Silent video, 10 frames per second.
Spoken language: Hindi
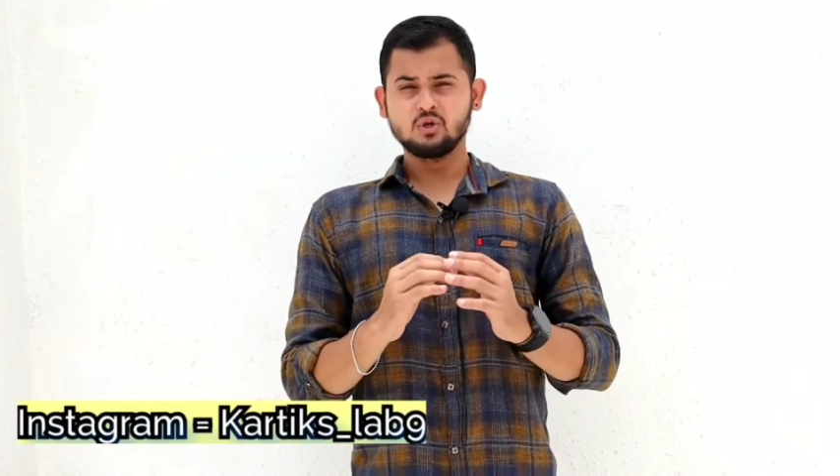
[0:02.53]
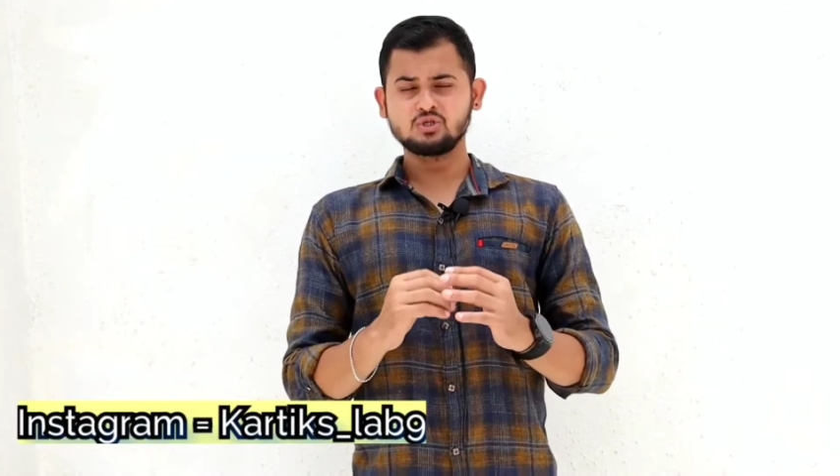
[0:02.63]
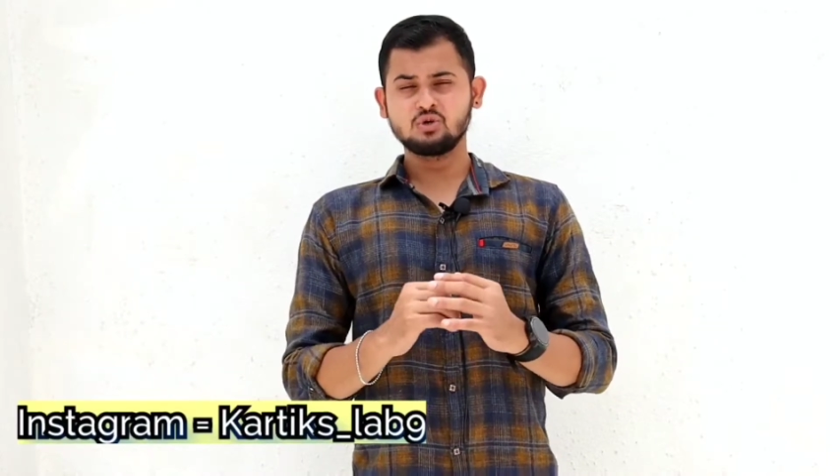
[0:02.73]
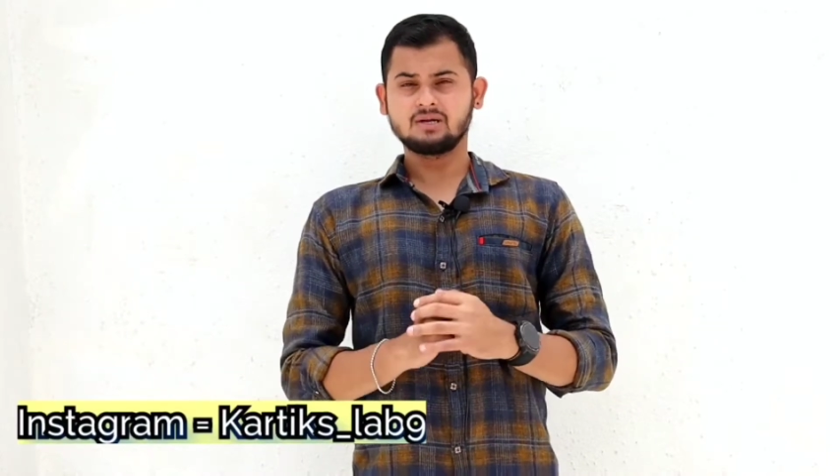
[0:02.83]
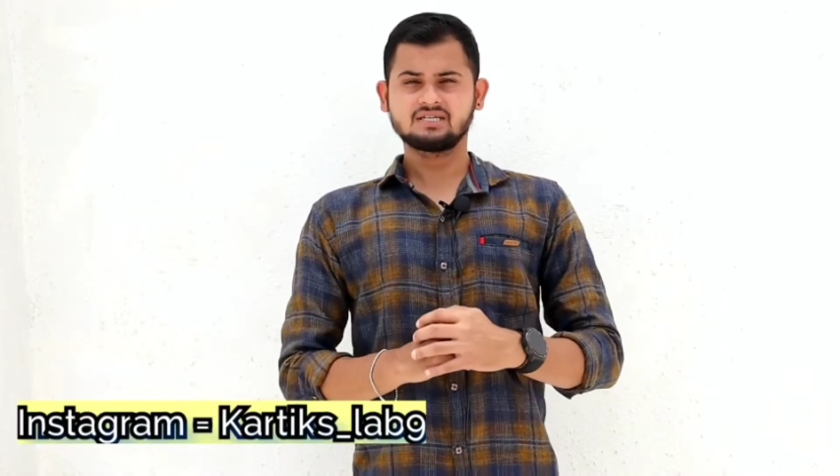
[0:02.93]

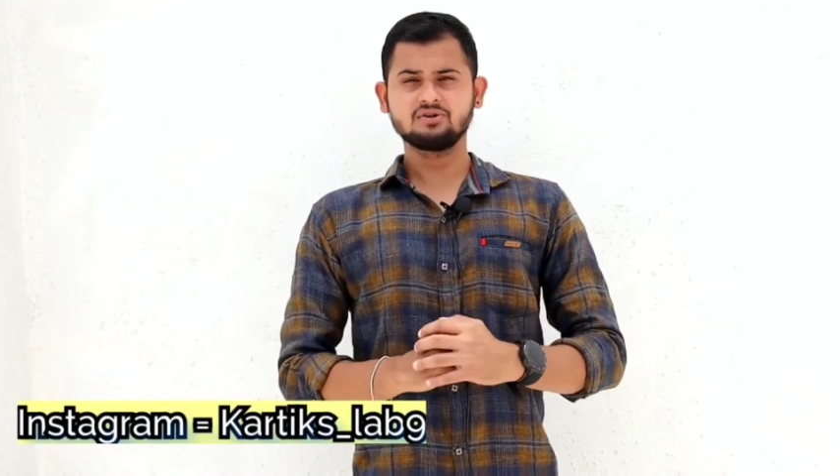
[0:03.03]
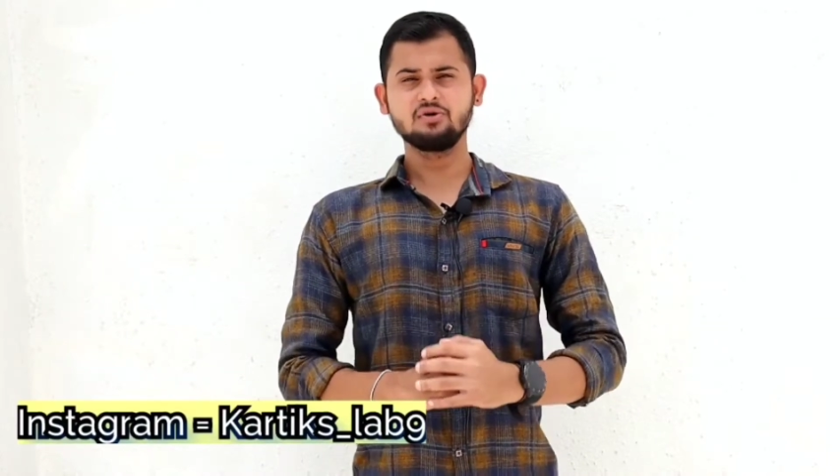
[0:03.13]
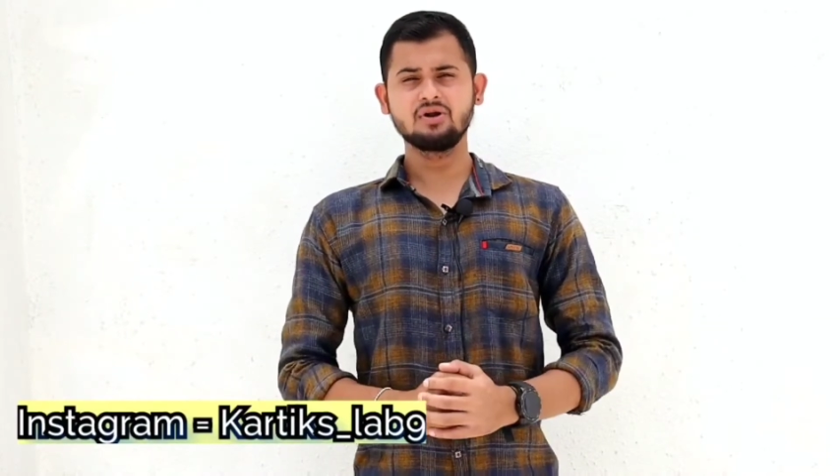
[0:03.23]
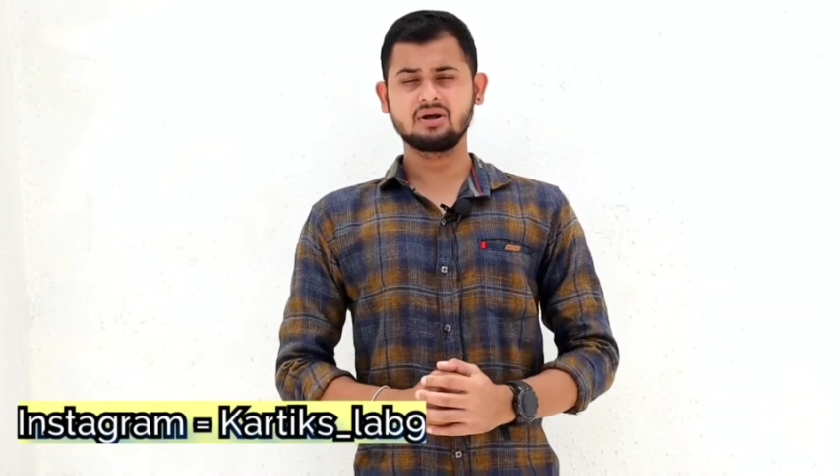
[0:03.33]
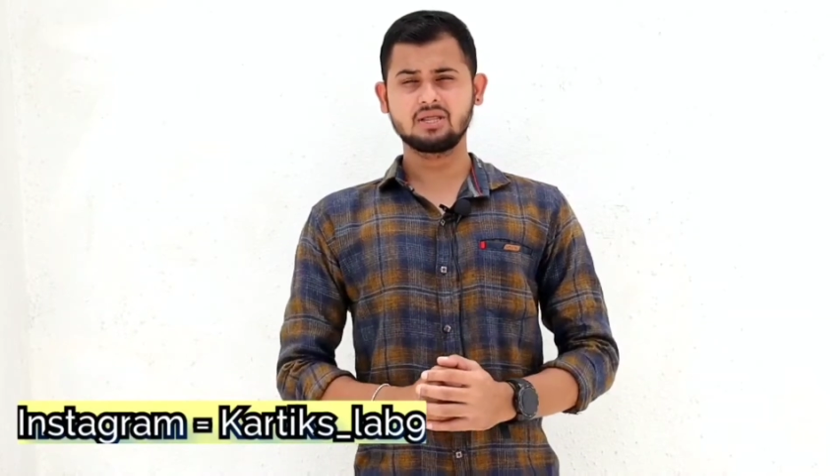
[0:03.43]
दोस्तों आज
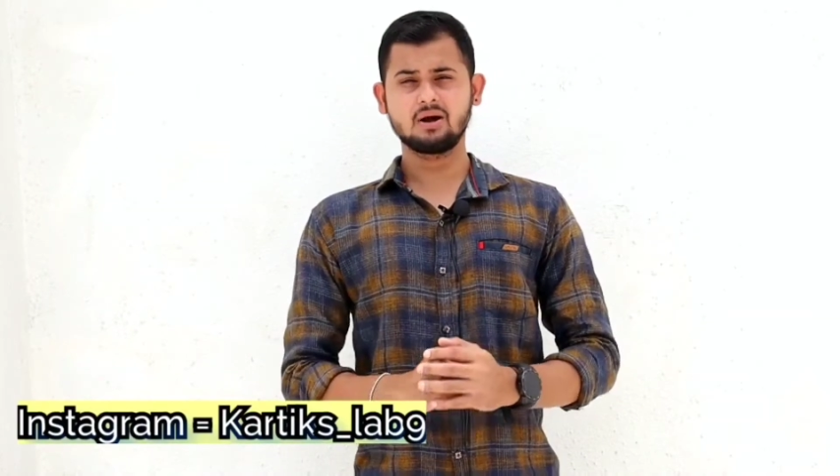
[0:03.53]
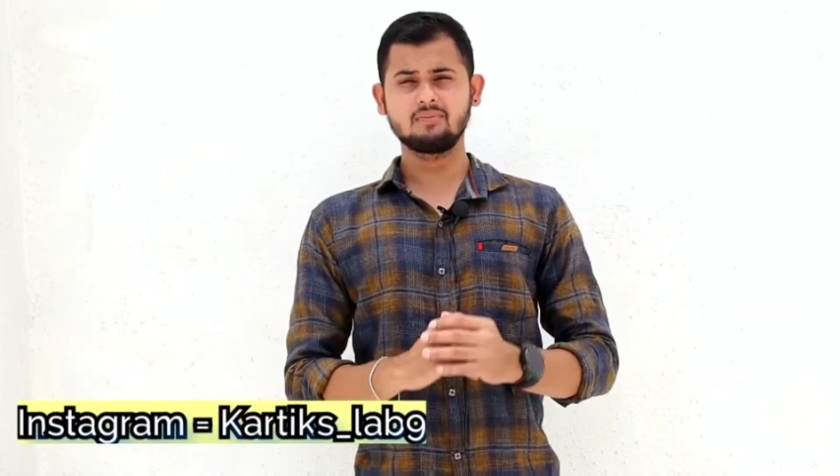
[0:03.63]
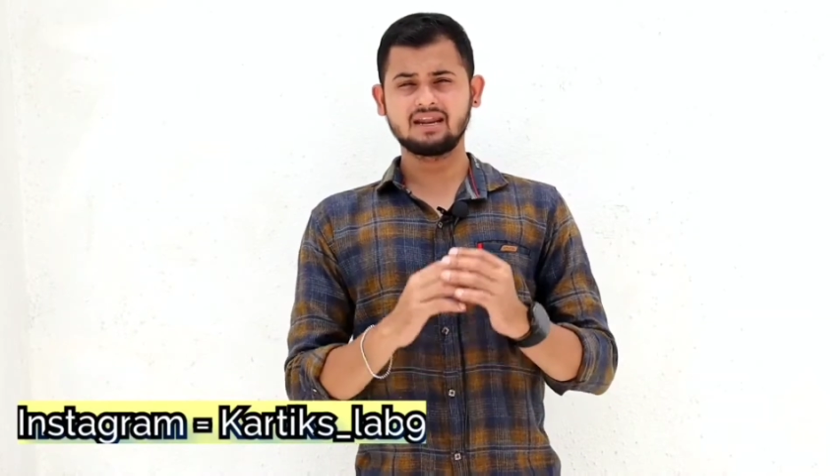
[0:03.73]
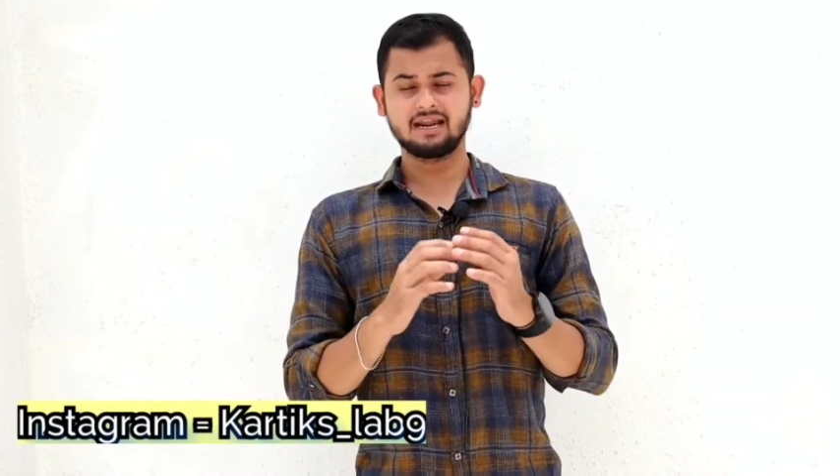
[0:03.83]
की वीडियो के अंदर हम